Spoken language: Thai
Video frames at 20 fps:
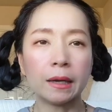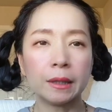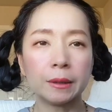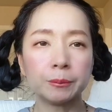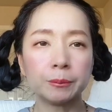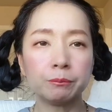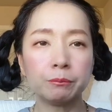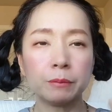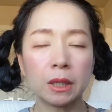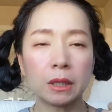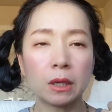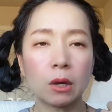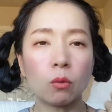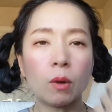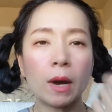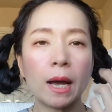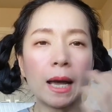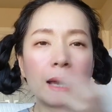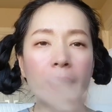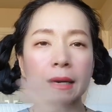เหมือนกับ
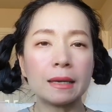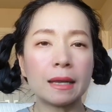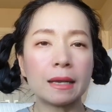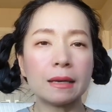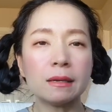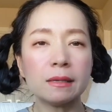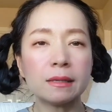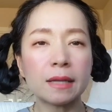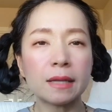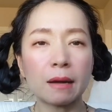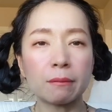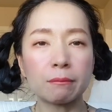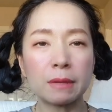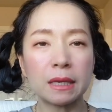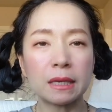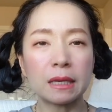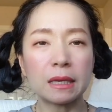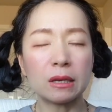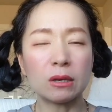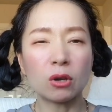ว่าอันนี้เนื่องจากมี
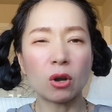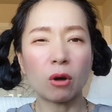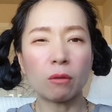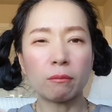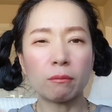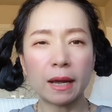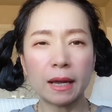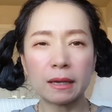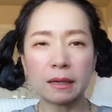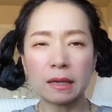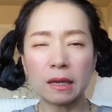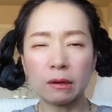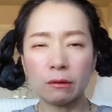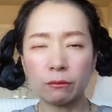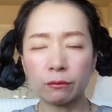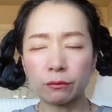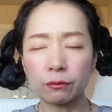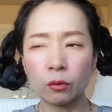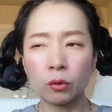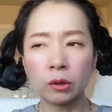กลิ่นดอกไม้กลิ่น
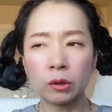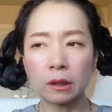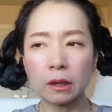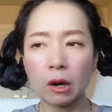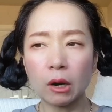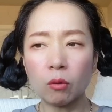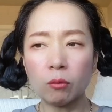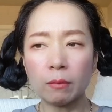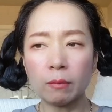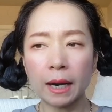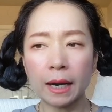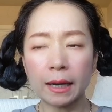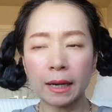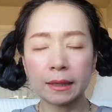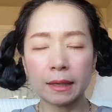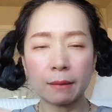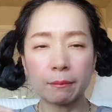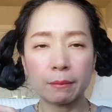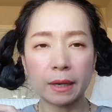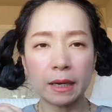ฟรุตเข้ามา
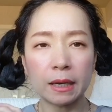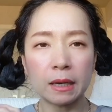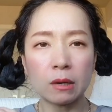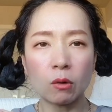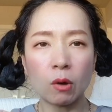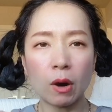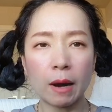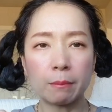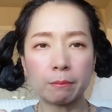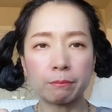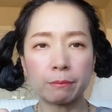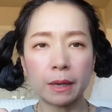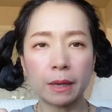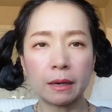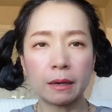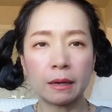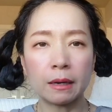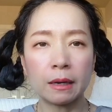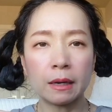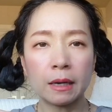ทำให้ความเป็น
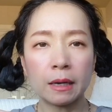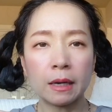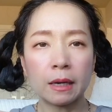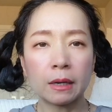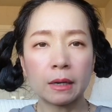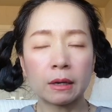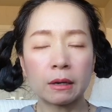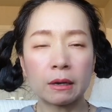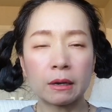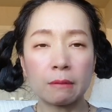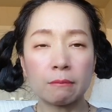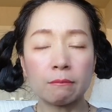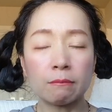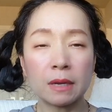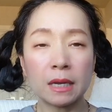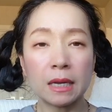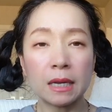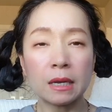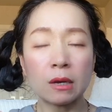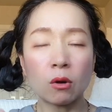ครีม
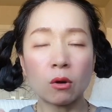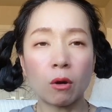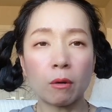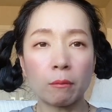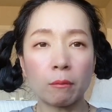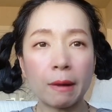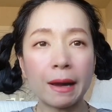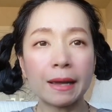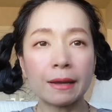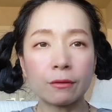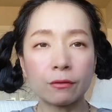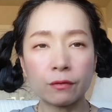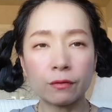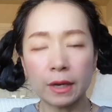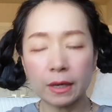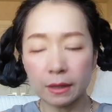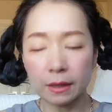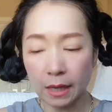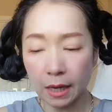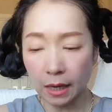มี่ของใบฟิ
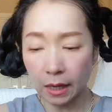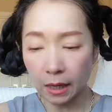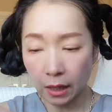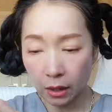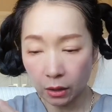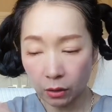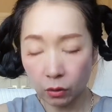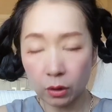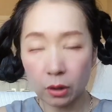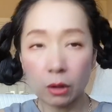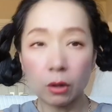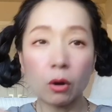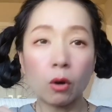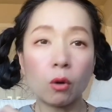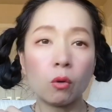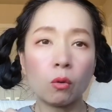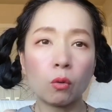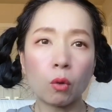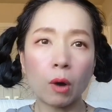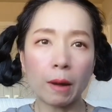กเนี่ยลดลง
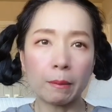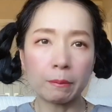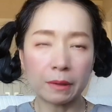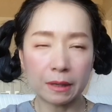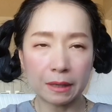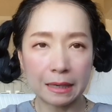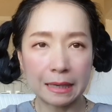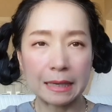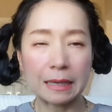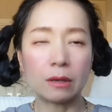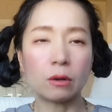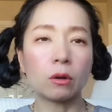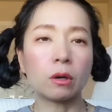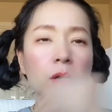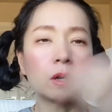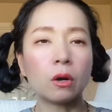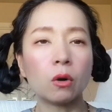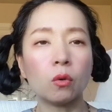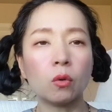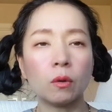ความกรีนลด
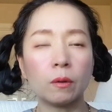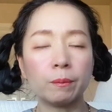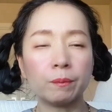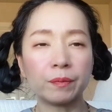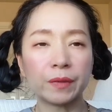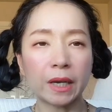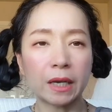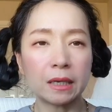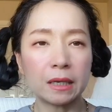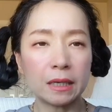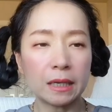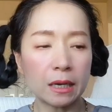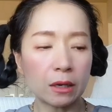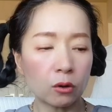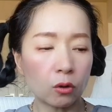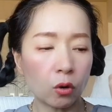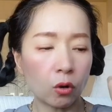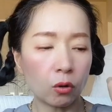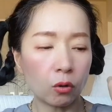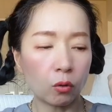ลงอันนี้ยัง
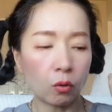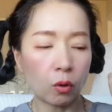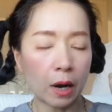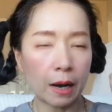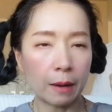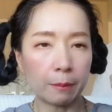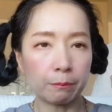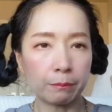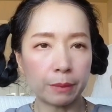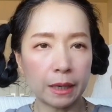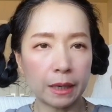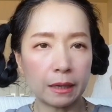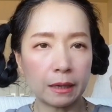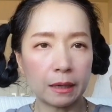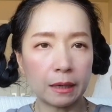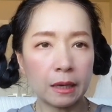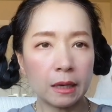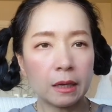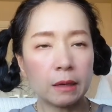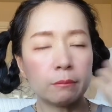คงความเป็น
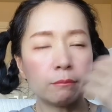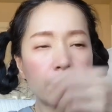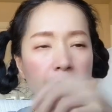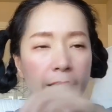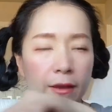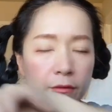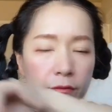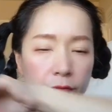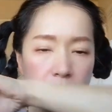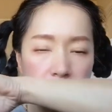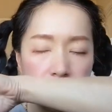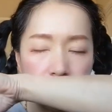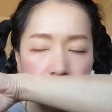ใบฟิก